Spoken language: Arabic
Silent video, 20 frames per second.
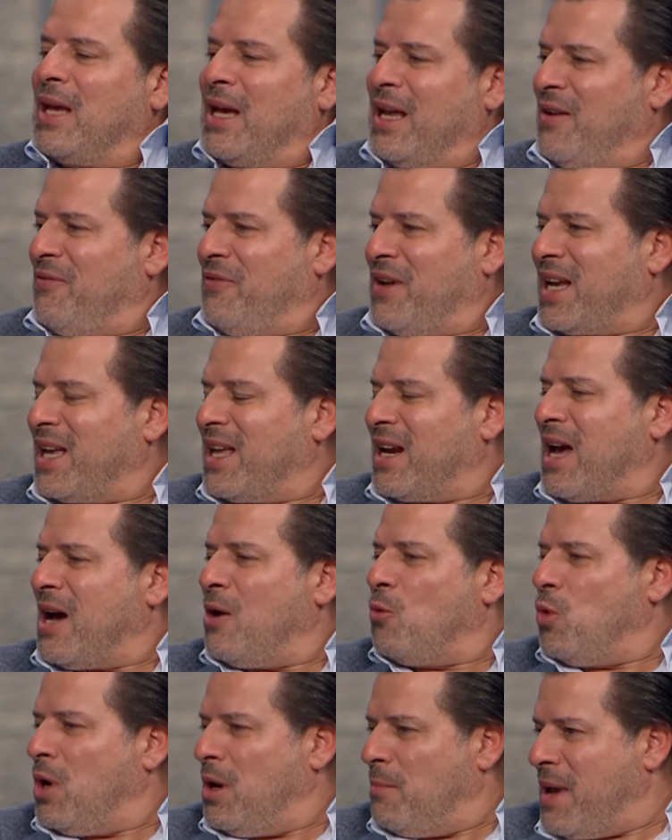انا فاكر
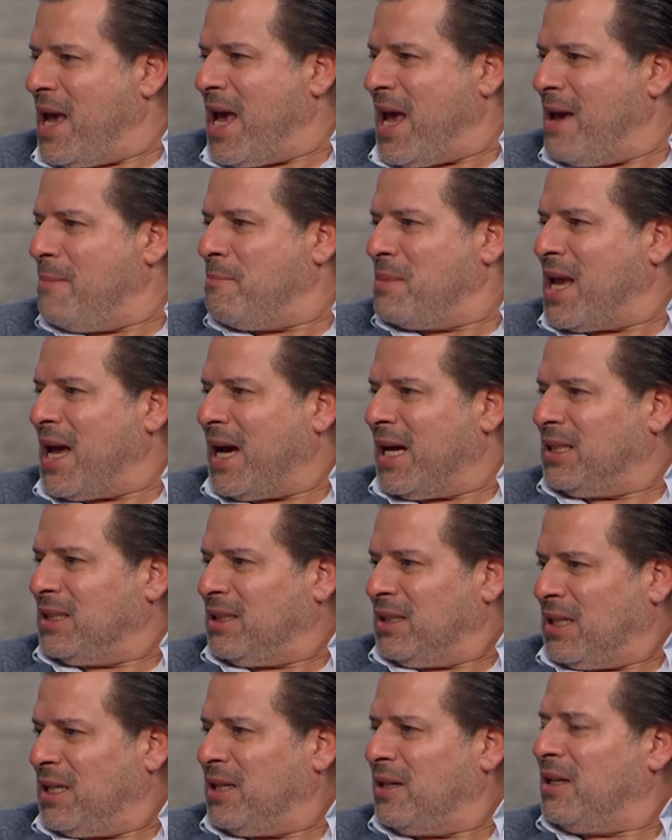اول ما قام يعني
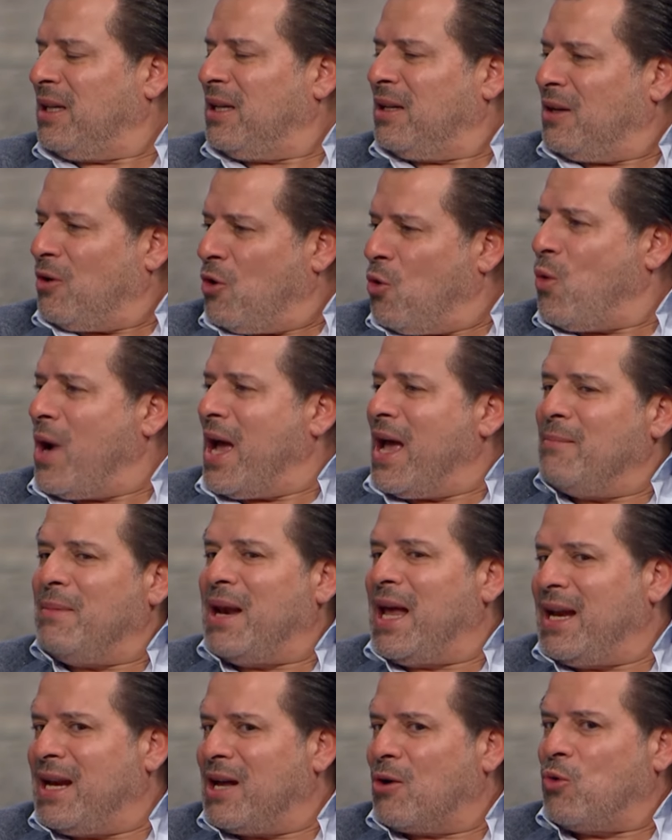يعني هو قام
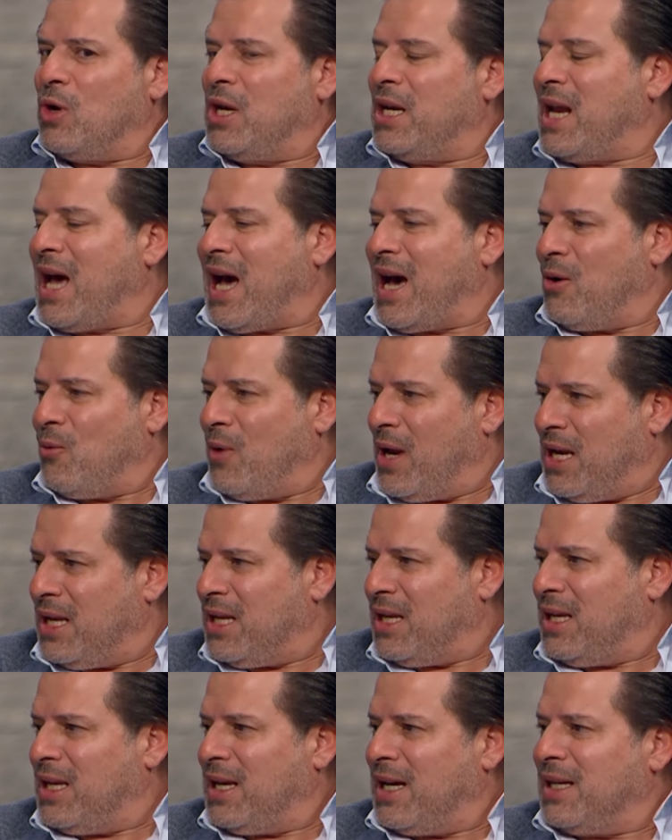لقينا كلنا
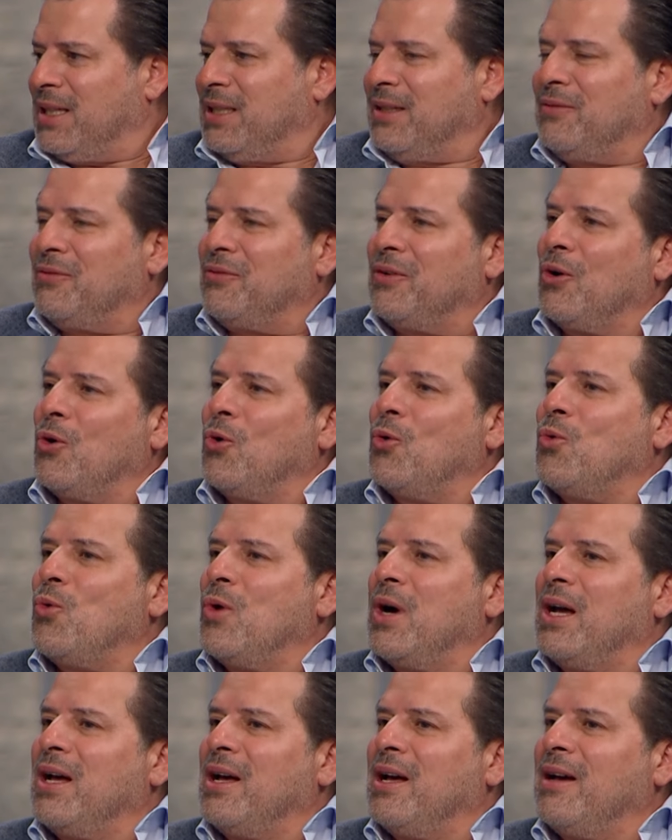حواليه يعني مم.
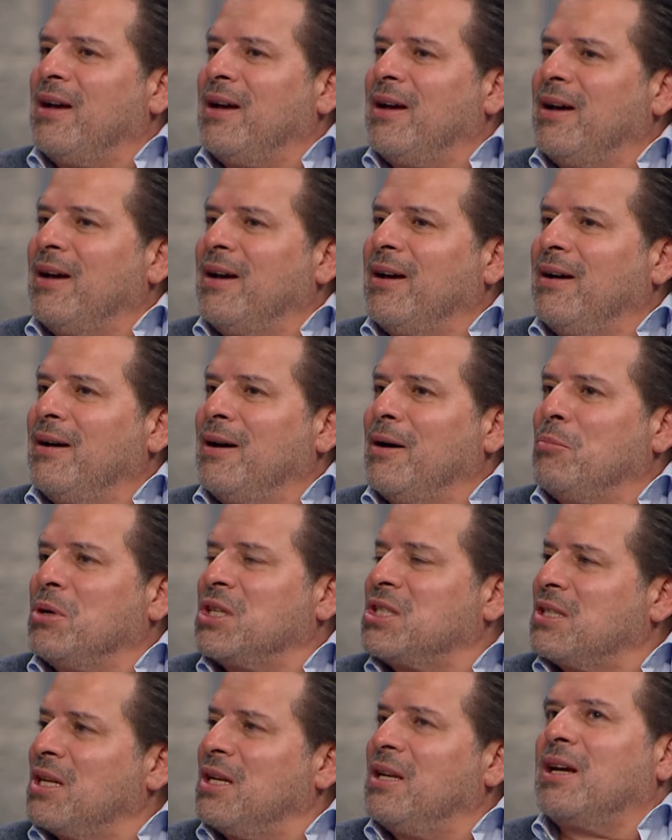فهو امم.
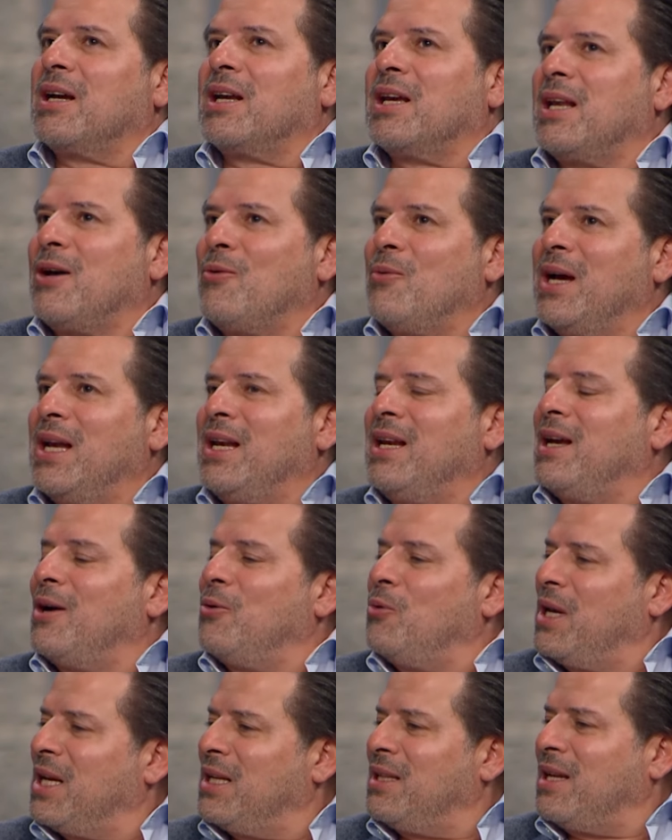بص لنا كده وقال لي يا
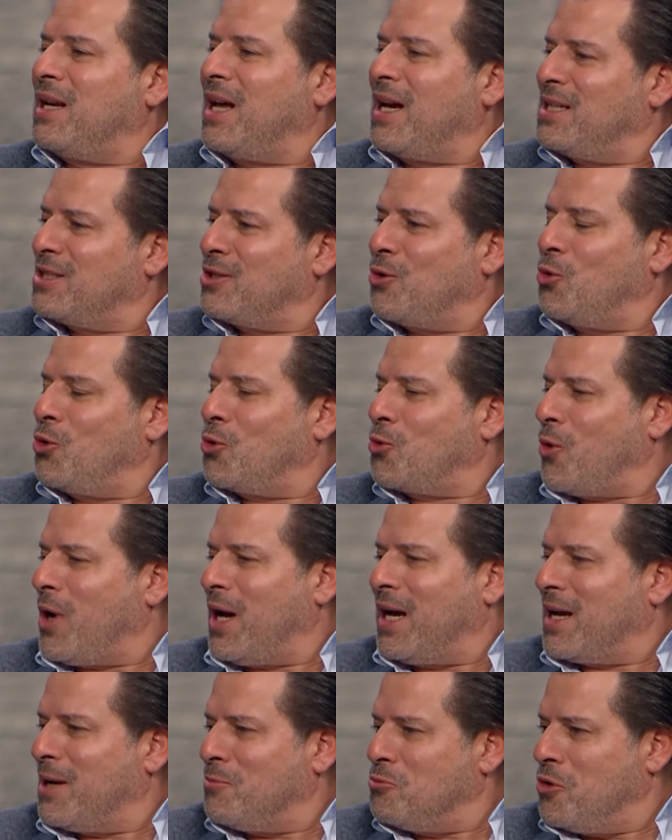اولاد انا عايز اقول لكم
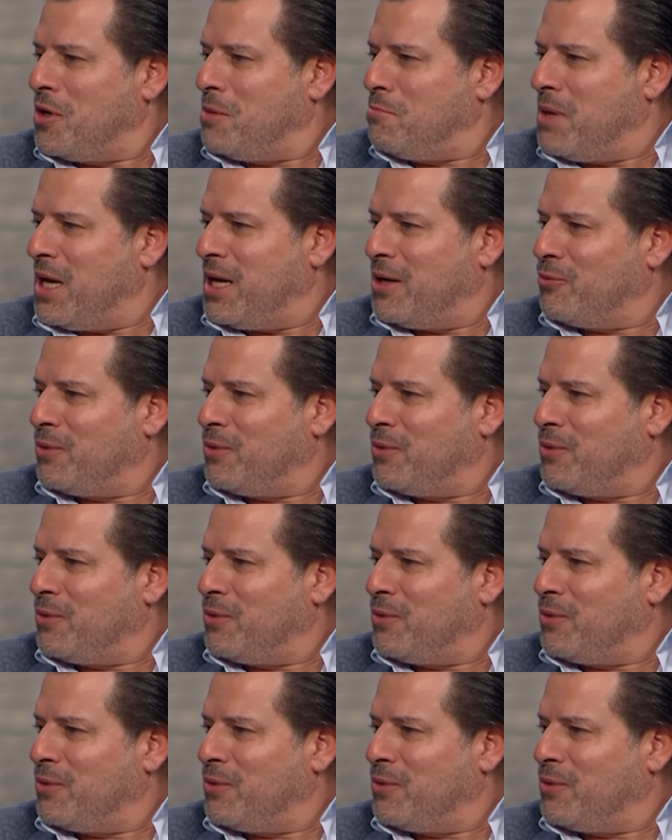حاجه مهمه